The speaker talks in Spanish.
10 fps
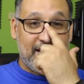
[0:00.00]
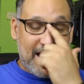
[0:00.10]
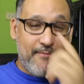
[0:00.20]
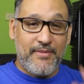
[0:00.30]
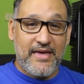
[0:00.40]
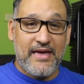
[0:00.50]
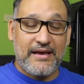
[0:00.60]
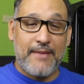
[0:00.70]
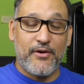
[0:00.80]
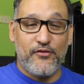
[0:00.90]

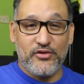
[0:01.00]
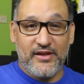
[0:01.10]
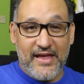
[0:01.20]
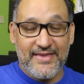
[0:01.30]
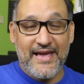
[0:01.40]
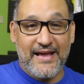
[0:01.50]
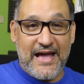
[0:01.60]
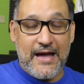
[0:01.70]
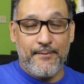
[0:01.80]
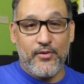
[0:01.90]
También la profundidad de
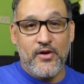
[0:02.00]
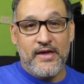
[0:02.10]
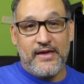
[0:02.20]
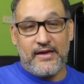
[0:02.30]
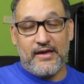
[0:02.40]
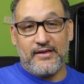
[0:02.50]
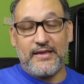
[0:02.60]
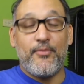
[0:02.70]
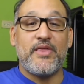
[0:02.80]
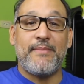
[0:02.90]
campo eh,
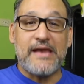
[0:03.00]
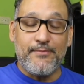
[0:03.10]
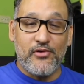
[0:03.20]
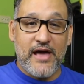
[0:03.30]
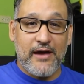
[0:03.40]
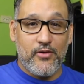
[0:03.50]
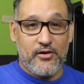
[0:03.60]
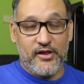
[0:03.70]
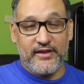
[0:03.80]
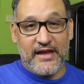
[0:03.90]
se puede manipular
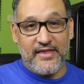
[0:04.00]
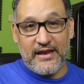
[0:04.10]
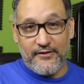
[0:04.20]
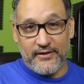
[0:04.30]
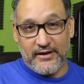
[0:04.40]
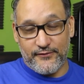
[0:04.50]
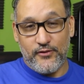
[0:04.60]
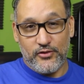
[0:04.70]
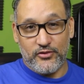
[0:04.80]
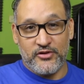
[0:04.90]
luego de tirar las,
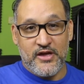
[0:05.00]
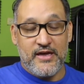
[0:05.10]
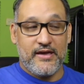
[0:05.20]
fotos.